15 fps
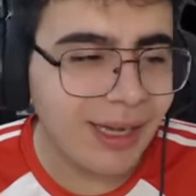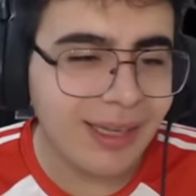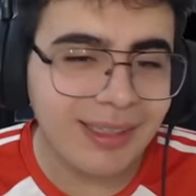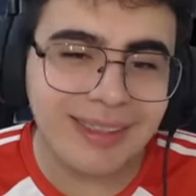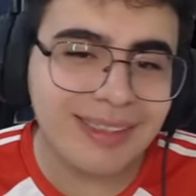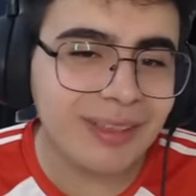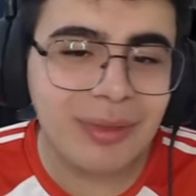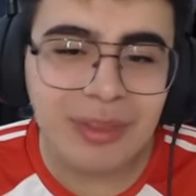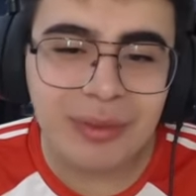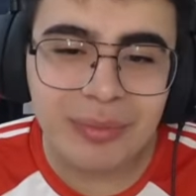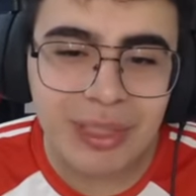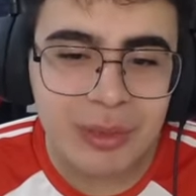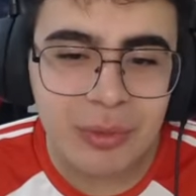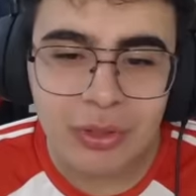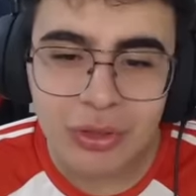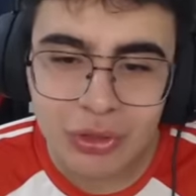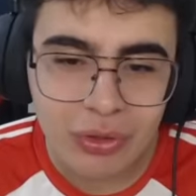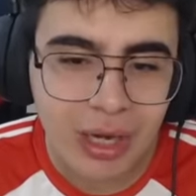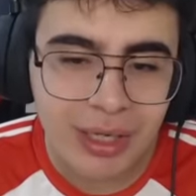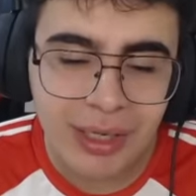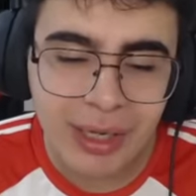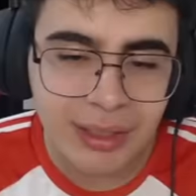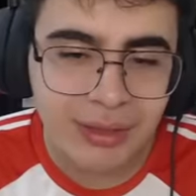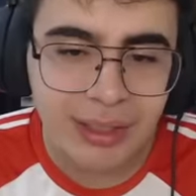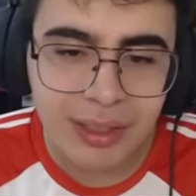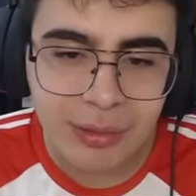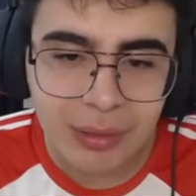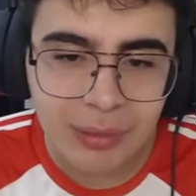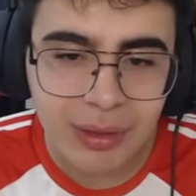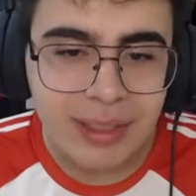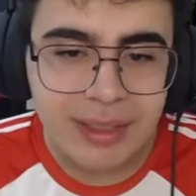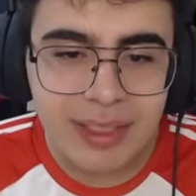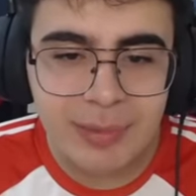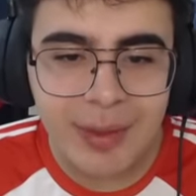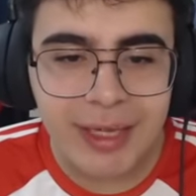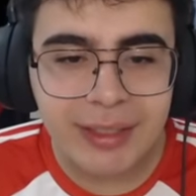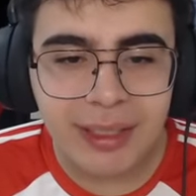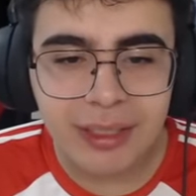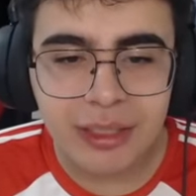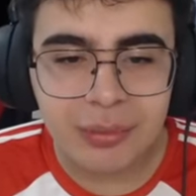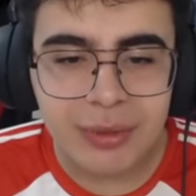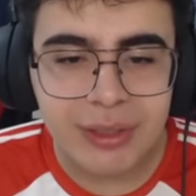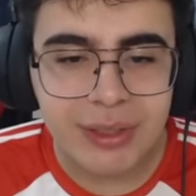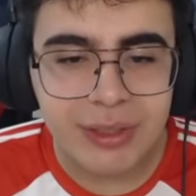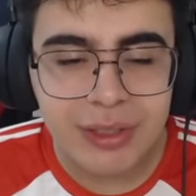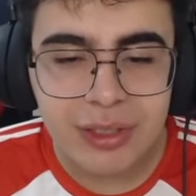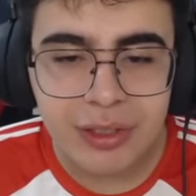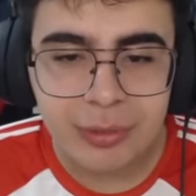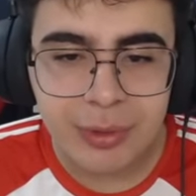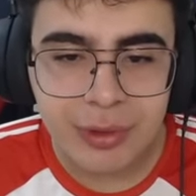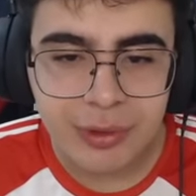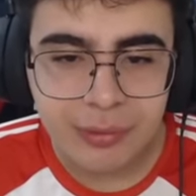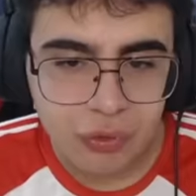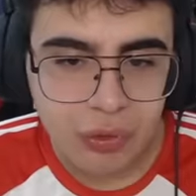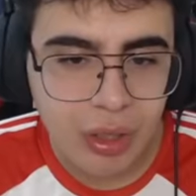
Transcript: Anlatamadım biraz böyle çok hani hani dedim ama siz belki anlamışsınızdır beni.